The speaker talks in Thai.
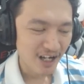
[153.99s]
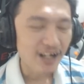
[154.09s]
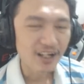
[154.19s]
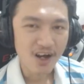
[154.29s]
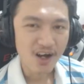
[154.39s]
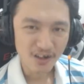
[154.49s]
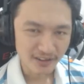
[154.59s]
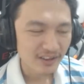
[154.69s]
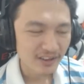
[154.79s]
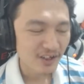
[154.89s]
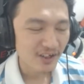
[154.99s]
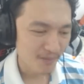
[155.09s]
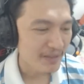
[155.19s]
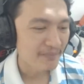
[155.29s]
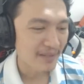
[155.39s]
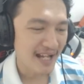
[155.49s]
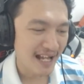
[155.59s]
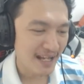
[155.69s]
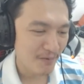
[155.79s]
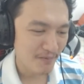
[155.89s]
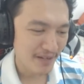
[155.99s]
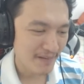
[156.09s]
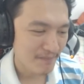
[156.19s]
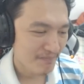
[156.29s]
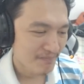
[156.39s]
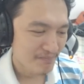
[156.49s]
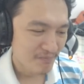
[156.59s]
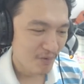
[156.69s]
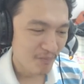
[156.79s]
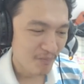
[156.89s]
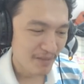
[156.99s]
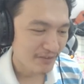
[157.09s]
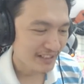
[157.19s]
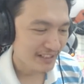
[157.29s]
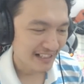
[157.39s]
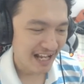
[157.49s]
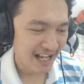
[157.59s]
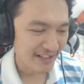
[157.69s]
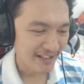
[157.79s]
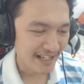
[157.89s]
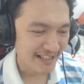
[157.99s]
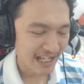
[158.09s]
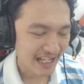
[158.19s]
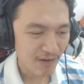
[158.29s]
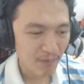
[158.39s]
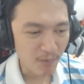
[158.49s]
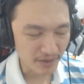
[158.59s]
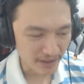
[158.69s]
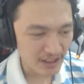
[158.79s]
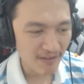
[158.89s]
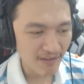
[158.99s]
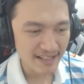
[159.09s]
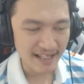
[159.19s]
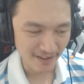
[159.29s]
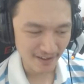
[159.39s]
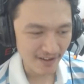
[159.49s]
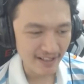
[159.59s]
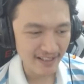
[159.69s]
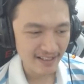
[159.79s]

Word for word: ก็ลองคอมเมนต์มาได้ผมนะผมไม่รู้จะกล่าวยังไง แต่ว่าผมเชื่อว่าอย่างน้อย